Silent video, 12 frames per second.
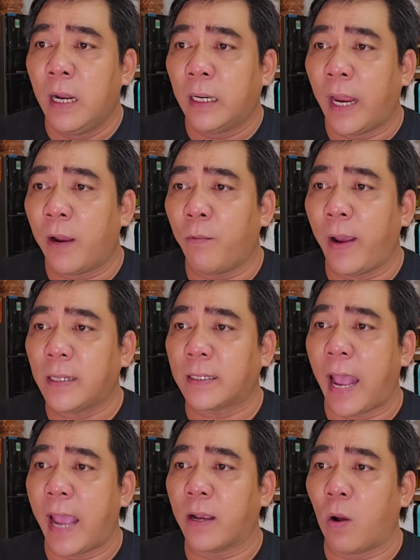theo
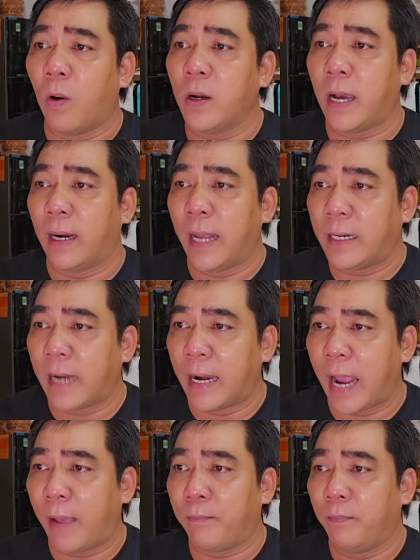website của Glen Đại
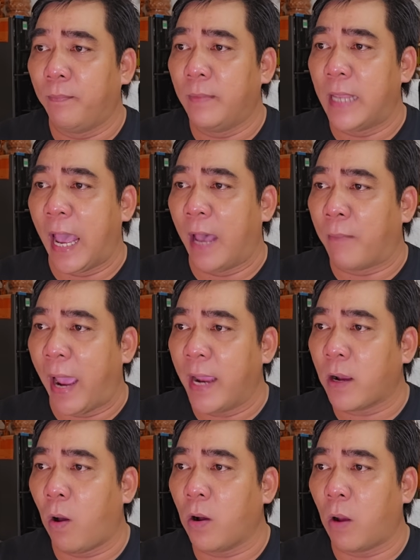Nam, nhà
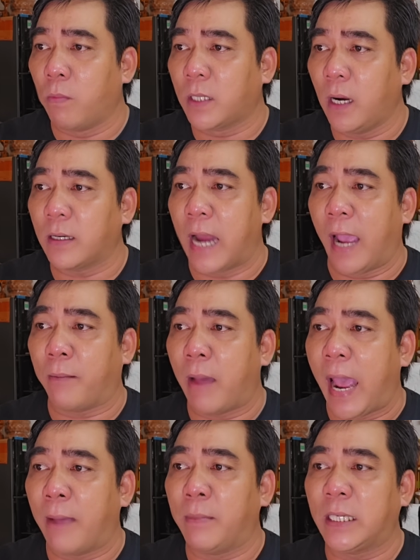máy có công suất đạt
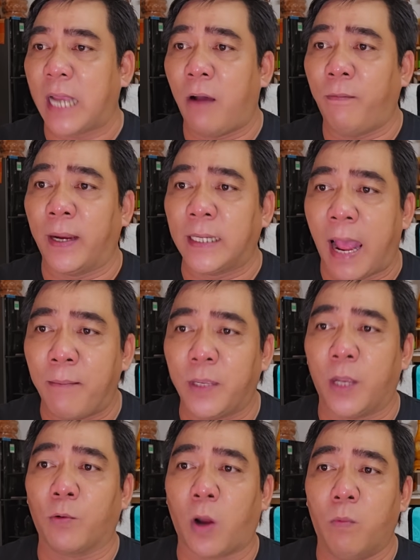36,8
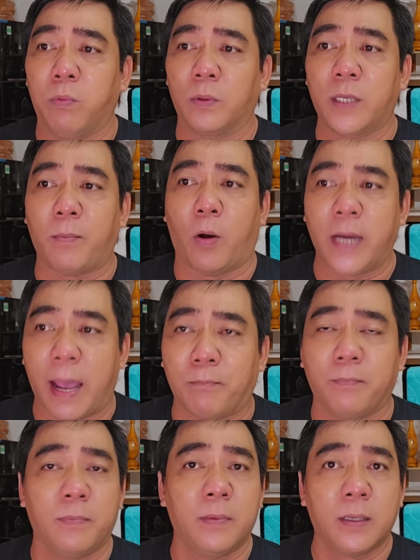triệu thùng trên mỗi
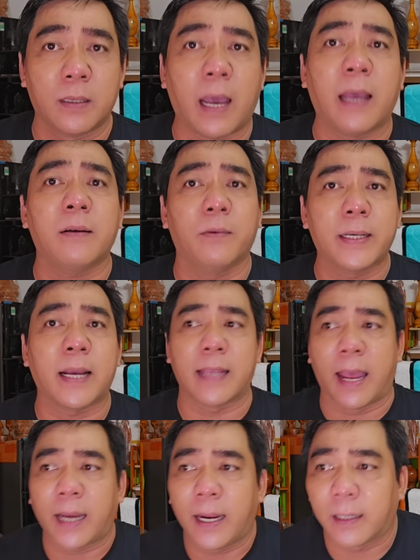năm. Đó, quý khán
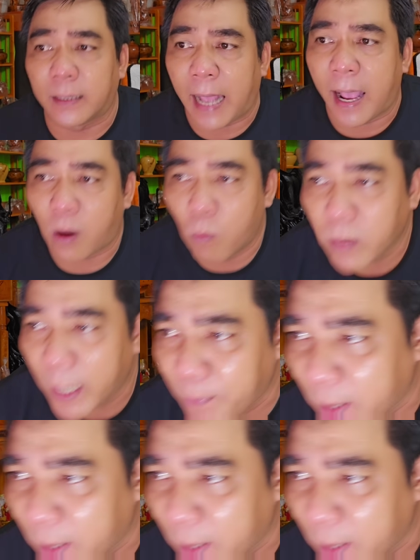giả thấy người ta khủng khiếp